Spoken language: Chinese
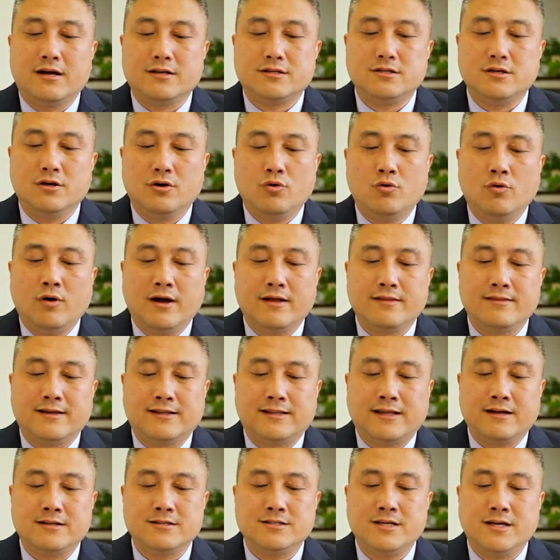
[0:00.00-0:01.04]
情况在
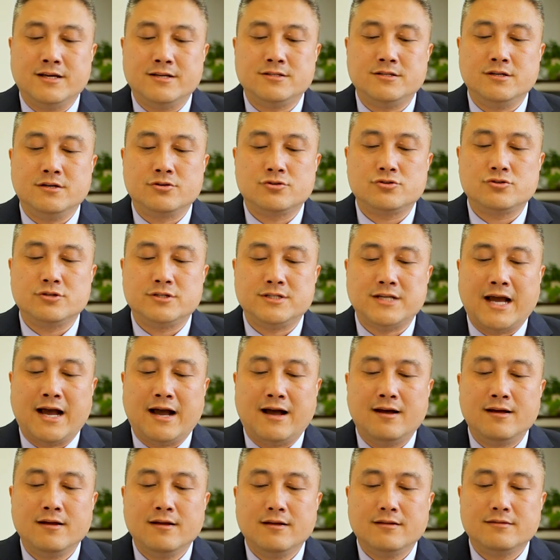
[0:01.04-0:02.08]
当前形势下